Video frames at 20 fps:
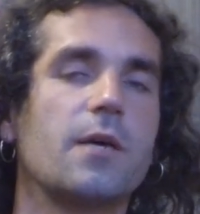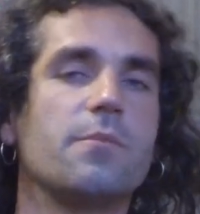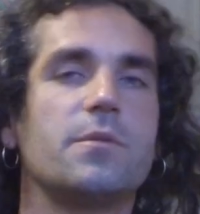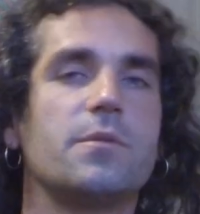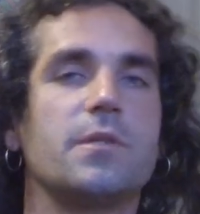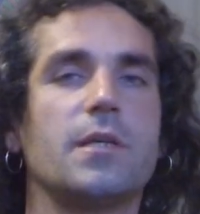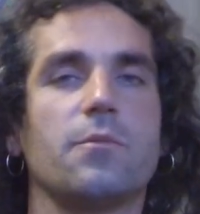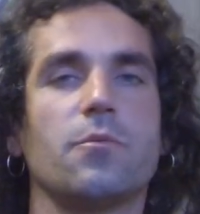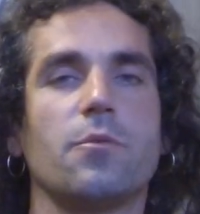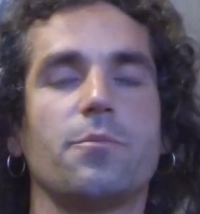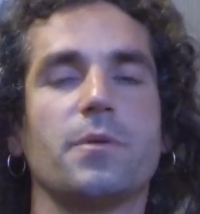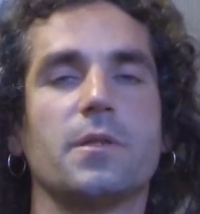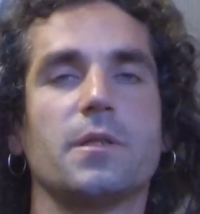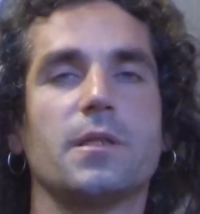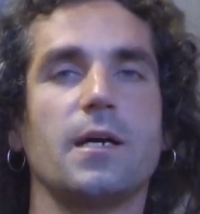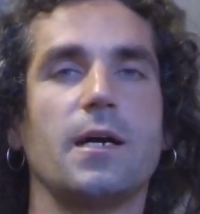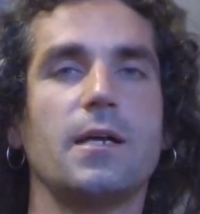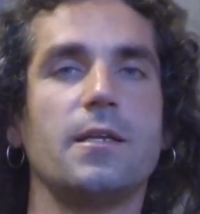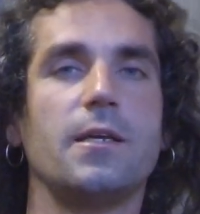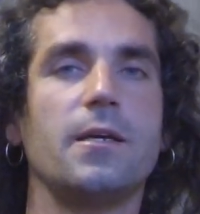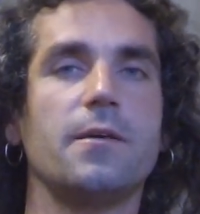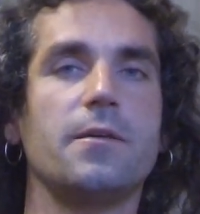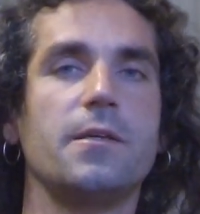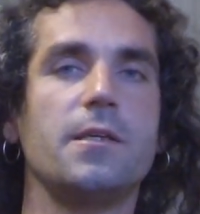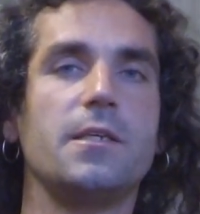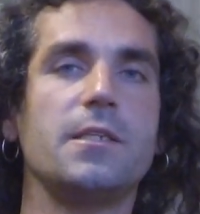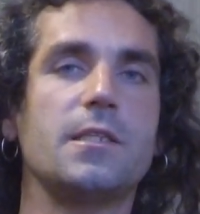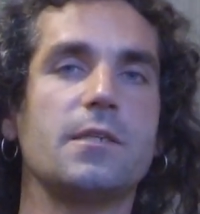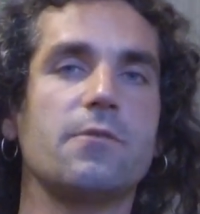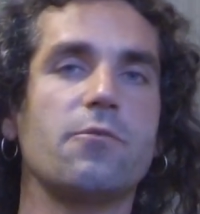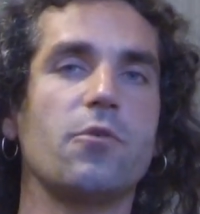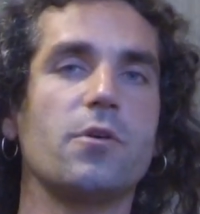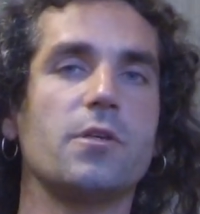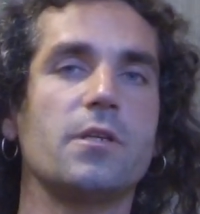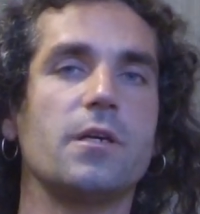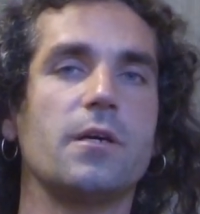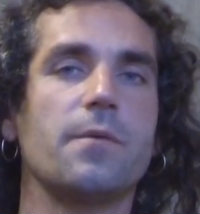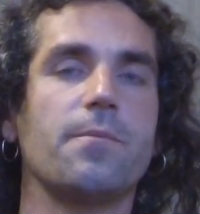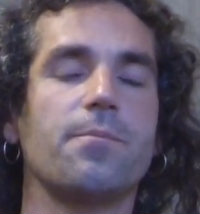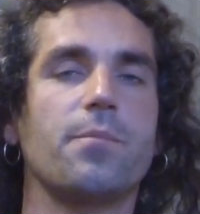тему питания и
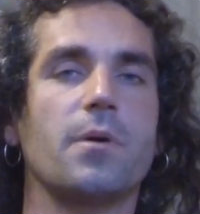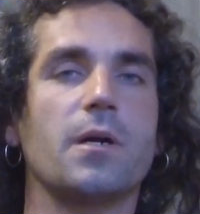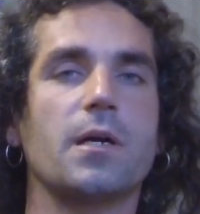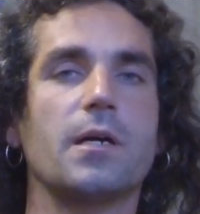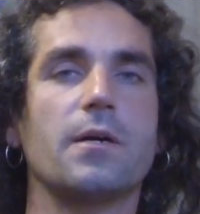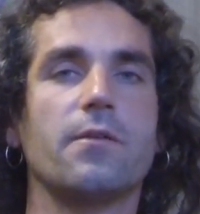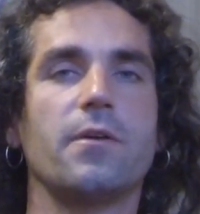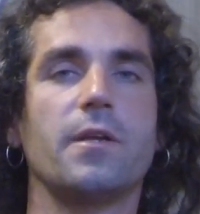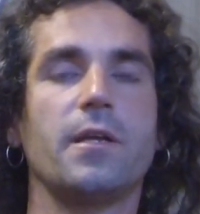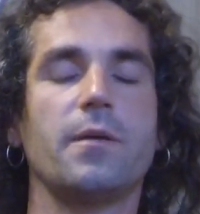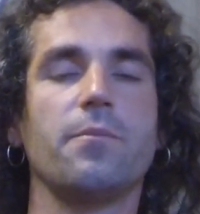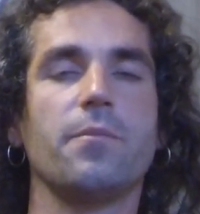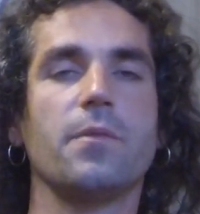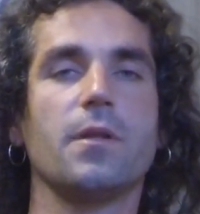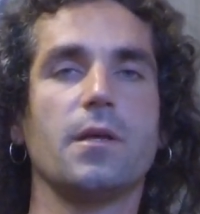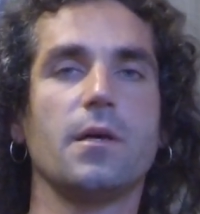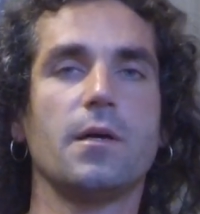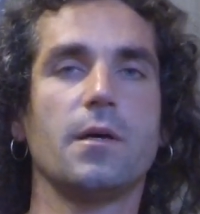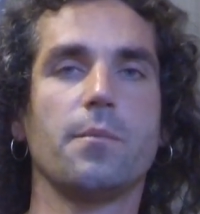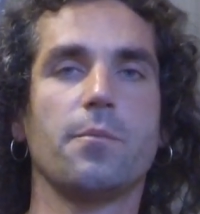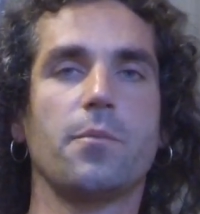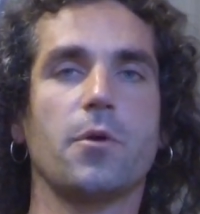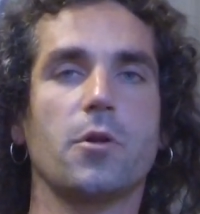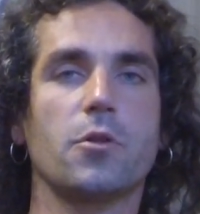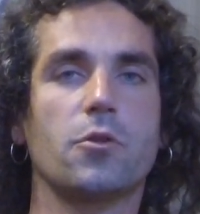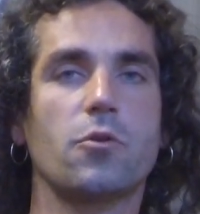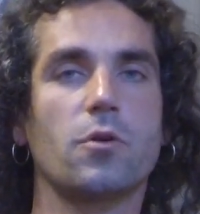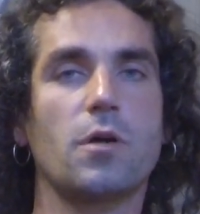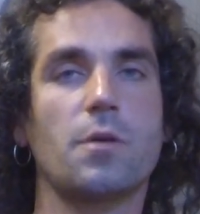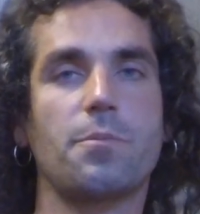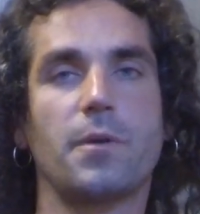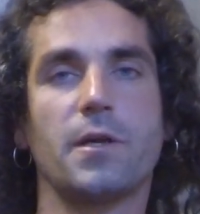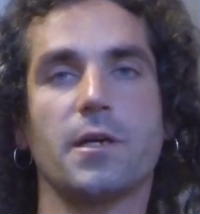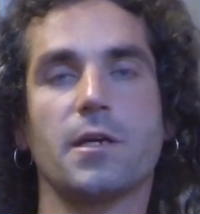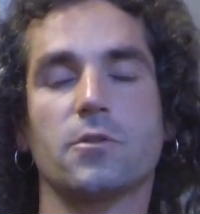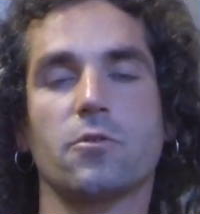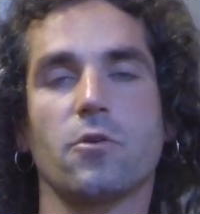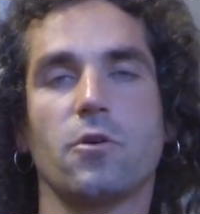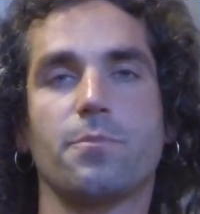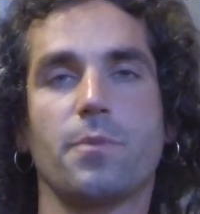сегодня поговорим про то, как
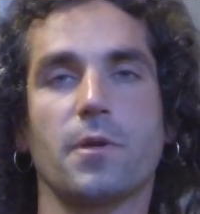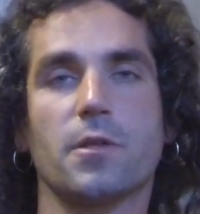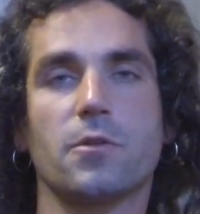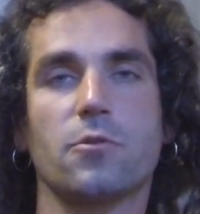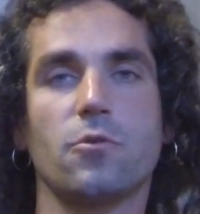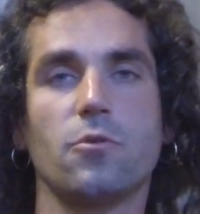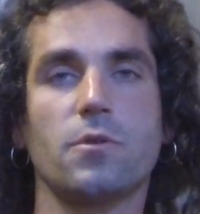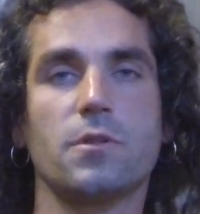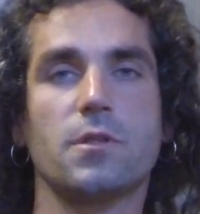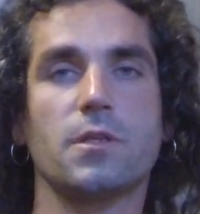приготовить продукты,